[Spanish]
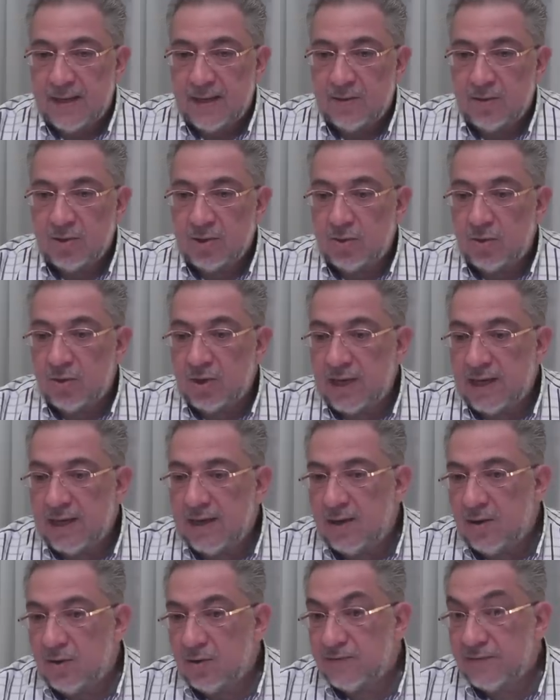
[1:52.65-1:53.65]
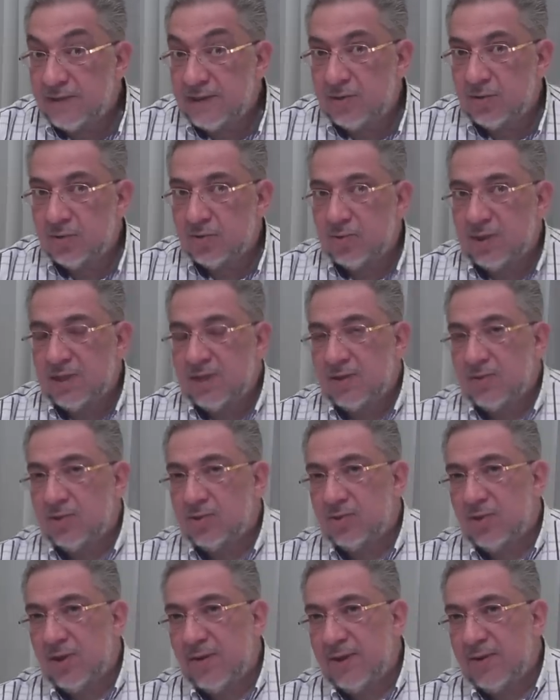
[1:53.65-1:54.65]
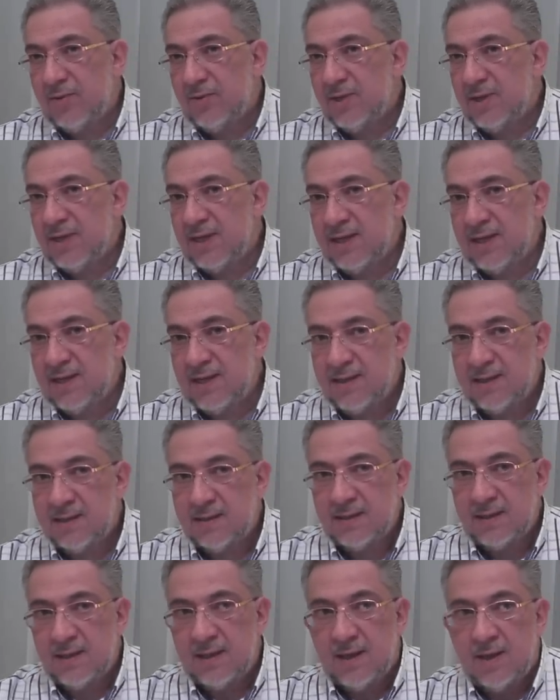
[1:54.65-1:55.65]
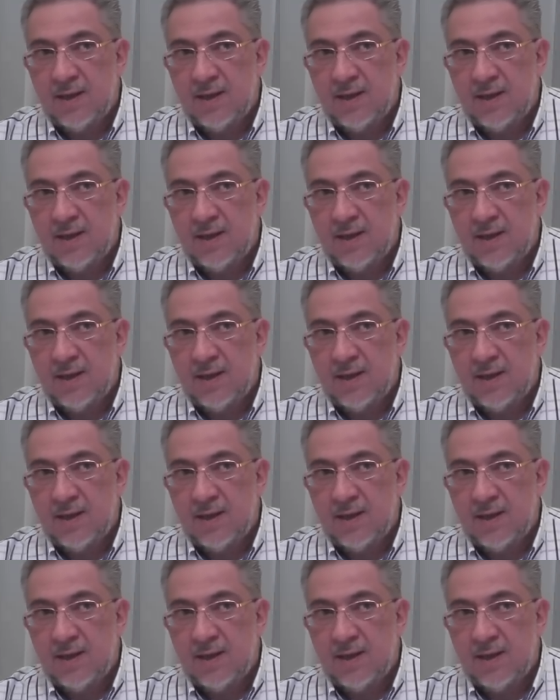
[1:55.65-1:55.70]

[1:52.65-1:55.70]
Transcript: Entonces lo que los físicos cuánticos todavía no entienden es